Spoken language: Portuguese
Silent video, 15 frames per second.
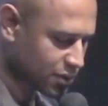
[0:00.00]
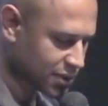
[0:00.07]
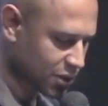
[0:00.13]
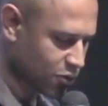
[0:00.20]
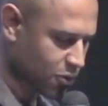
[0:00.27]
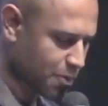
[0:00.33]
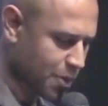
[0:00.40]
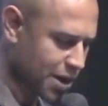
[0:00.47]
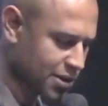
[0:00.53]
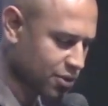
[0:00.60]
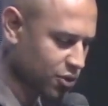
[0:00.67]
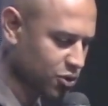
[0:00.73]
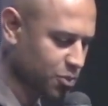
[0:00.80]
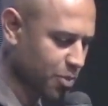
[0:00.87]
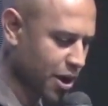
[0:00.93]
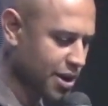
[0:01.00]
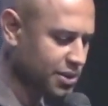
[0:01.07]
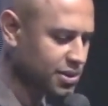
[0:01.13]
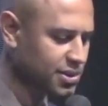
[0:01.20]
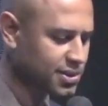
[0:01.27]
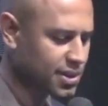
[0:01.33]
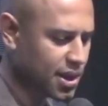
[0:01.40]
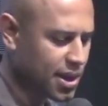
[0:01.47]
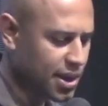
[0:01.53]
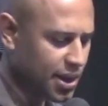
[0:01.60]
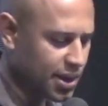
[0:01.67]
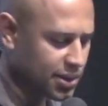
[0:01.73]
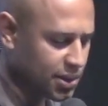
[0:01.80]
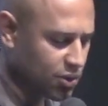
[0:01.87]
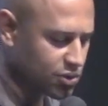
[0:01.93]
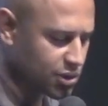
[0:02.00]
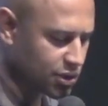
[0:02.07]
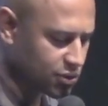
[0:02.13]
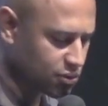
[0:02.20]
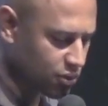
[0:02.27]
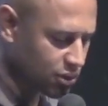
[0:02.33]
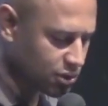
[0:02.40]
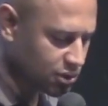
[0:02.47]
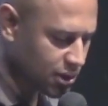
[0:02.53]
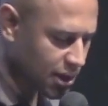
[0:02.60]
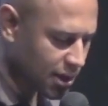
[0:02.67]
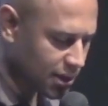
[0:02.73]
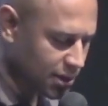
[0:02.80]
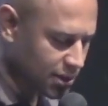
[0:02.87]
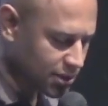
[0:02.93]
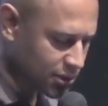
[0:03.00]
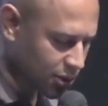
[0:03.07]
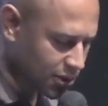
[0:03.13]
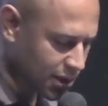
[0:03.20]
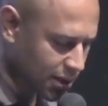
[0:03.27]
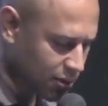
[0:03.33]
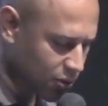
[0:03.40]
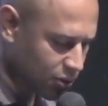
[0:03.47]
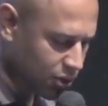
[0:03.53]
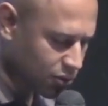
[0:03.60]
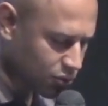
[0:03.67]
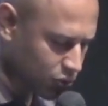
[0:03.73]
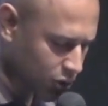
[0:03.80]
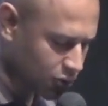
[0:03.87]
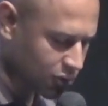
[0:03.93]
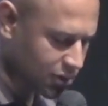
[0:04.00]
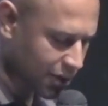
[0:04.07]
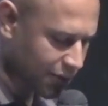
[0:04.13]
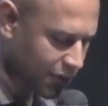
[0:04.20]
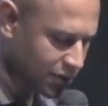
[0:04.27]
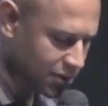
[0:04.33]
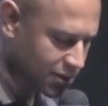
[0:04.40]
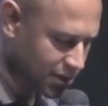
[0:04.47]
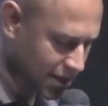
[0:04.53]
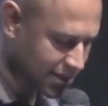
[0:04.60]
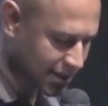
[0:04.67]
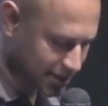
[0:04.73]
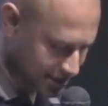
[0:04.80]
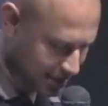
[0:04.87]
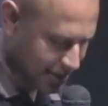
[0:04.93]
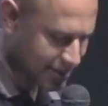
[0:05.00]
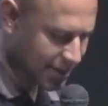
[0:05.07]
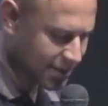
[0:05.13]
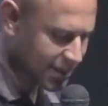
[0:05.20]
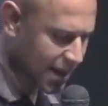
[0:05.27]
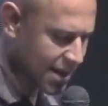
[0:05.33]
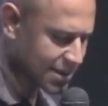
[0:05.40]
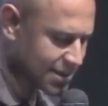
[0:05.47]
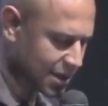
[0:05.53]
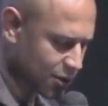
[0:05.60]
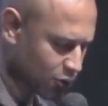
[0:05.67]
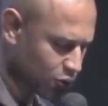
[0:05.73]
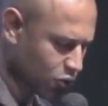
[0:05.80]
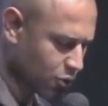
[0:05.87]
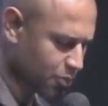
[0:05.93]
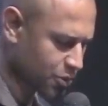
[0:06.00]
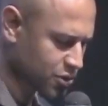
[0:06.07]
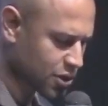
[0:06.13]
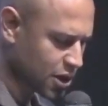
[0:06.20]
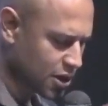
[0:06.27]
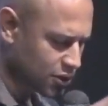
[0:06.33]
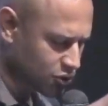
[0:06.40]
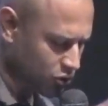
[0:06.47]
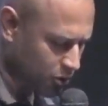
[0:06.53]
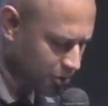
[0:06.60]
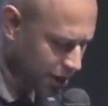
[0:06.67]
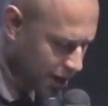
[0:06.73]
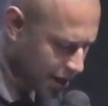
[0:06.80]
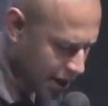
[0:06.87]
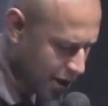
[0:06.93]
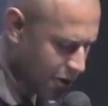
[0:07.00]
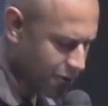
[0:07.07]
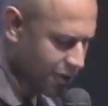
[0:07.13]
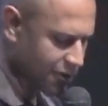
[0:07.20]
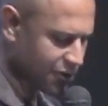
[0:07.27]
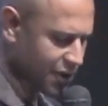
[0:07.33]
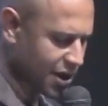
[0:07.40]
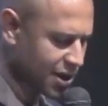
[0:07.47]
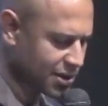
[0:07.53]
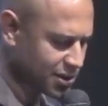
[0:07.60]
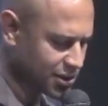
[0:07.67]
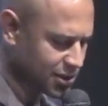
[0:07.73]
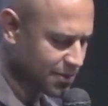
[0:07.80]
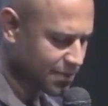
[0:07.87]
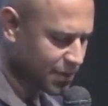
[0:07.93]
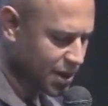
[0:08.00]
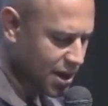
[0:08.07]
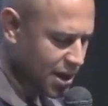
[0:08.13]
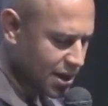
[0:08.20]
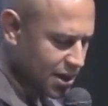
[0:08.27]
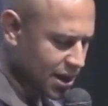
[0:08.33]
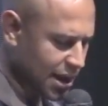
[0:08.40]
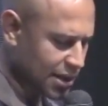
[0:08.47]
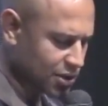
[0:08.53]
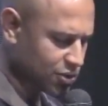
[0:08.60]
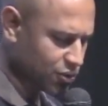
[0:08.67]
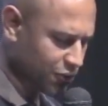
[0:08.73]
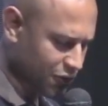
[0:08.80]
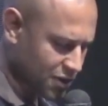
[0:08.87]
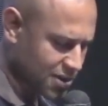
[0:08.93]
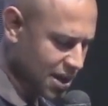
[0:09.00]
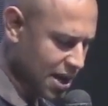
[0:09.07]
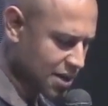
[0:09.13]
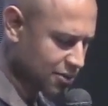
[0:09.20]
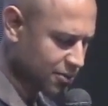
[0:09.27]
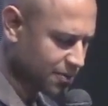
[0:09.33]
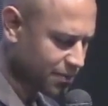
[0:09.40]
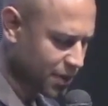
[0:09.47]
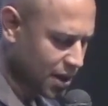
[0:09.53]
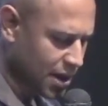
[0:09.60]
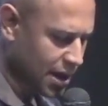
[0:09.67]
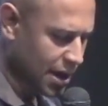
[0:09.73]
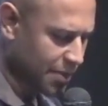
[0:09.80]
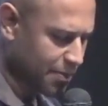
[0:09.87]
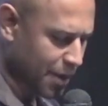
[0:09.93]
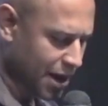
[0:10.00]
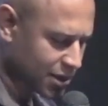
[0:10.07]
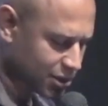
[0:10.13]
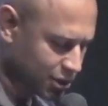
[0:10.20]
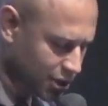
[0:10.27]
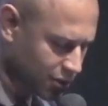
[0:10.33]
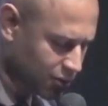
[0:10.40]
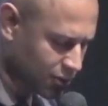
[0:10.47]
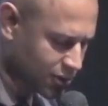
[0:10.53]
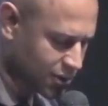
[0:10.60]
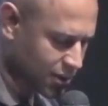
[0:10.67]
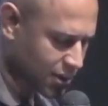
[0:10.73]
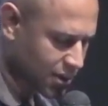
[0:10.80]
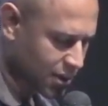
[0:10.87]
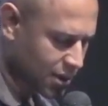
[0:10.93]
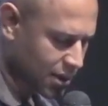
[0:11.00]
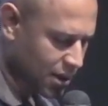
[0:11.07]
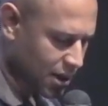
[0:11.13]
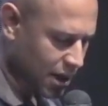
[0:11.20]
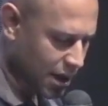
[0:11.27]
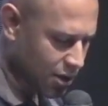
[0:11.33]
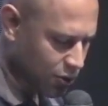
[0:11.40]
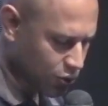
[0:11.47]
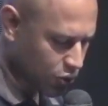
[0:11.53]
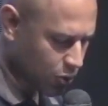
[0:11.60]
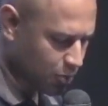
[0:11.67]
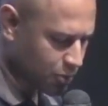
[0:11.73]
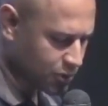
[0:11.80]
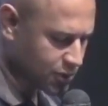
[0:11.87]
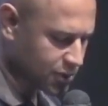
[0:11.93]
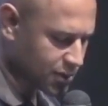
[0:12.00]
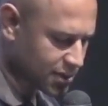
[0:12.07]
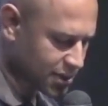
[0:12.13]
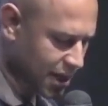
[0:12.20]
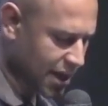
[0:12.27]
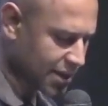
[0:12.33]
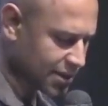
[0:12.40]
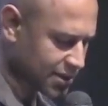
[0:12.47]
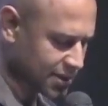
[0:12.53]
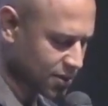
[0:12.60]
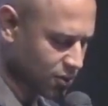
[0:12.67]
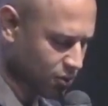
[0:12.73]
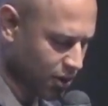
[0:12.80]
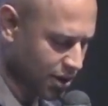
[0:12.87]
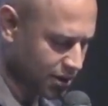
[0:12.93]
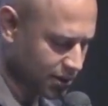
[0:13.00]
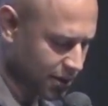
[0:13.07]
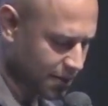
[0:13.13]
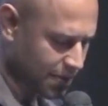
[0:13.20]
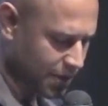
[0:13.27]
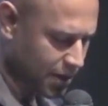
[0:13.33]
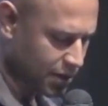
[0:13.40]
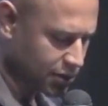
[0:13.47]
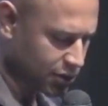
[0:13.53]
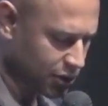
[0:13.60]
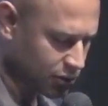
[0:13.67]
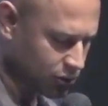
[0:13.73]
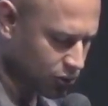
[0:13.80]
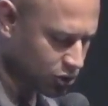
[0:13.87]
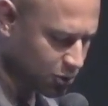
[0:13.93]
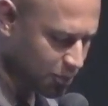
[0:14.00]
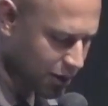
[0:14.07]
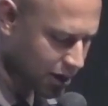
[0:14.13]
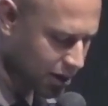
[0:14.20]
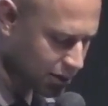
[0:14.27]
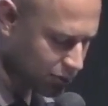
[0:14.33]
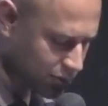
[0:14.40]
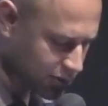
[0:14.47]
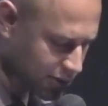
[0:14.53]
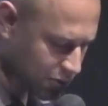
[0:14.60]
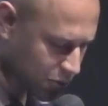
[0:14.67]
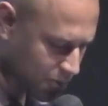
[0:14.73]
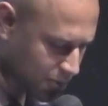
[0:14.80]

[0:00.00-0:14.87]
Cinco pães e dois peixes. Então Jesus lhes ordenou que todos se, assentassem em grupos sobre a relva verde, e eles o fizeram, repartindo-se em grupos de cem e de cinquenta. Jesus, pegando os cinco